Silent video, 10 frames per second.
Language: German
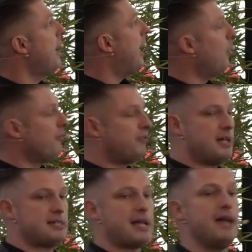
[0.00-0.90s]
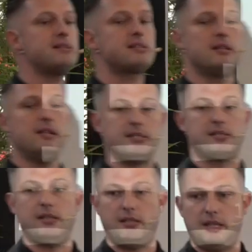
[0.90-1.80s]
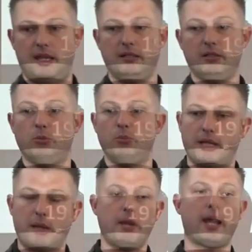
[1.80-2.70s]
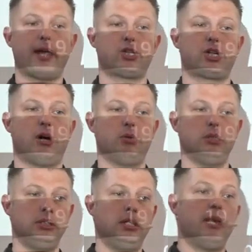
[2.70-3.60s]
auf das Einzellisting gehe und mir dann mal anschaue,